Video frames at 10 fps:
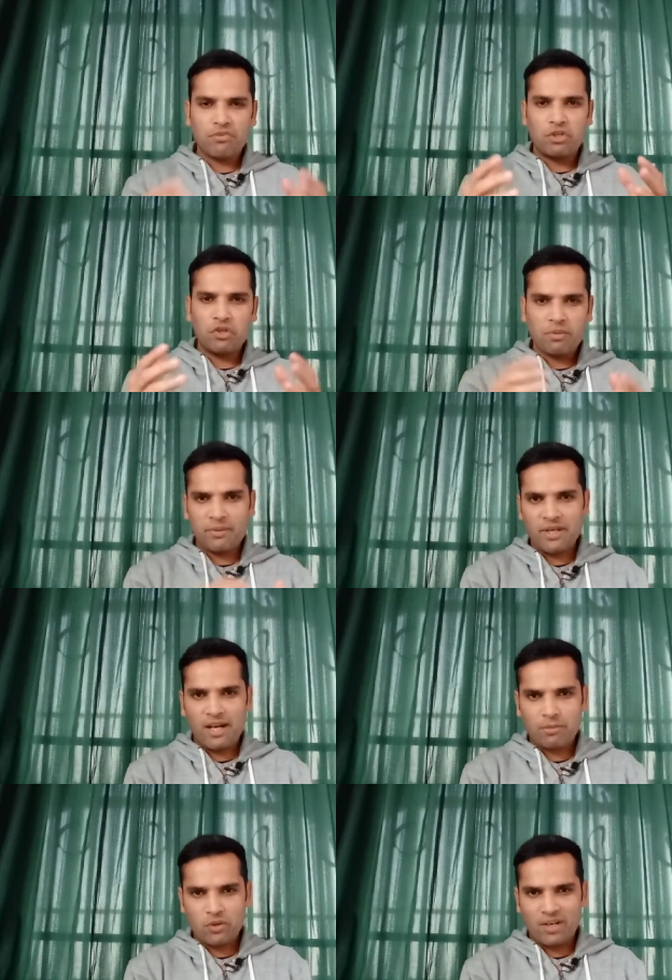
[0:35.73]
की वीडियो में मैं
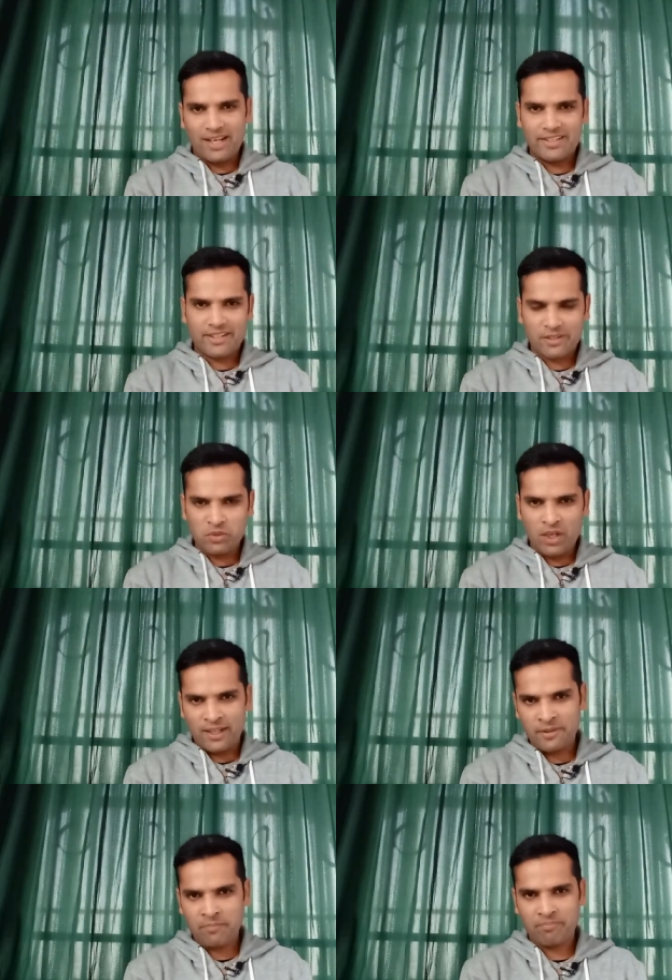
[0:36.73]
आपको गाइड करूँगा